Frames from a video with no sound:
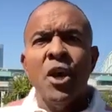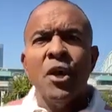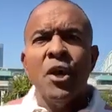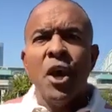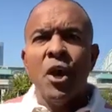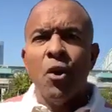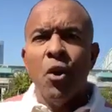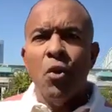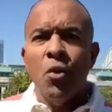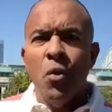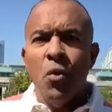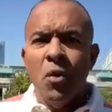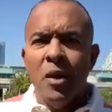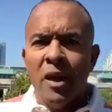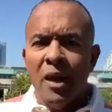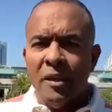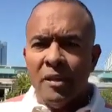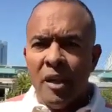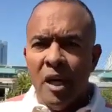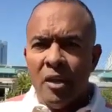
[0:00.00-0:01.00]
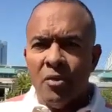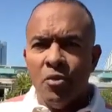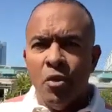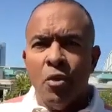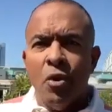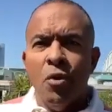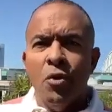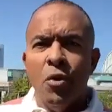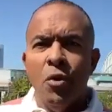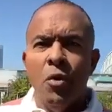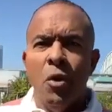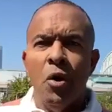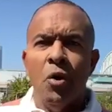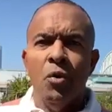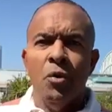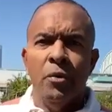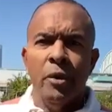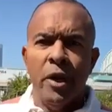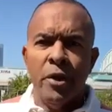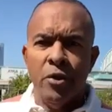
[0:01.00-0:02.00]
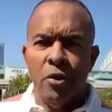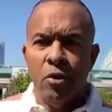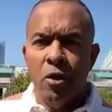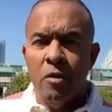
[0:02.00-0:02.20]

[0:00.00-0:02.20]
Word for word: Que con un catracho, con un hondureño,